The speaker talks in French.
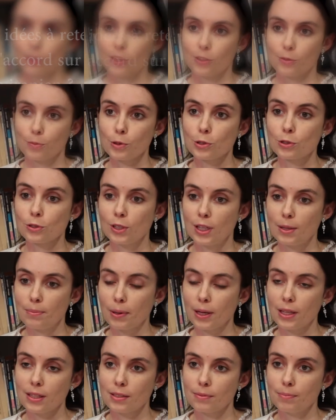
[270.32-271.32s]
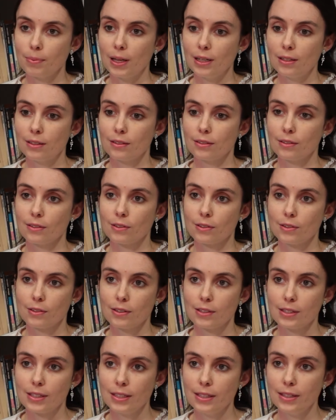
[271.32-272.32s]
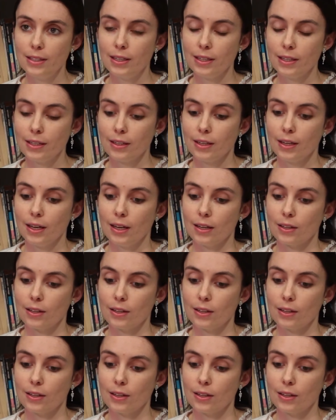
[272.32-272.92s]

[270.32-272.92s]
Je pense que les principales euh, idées,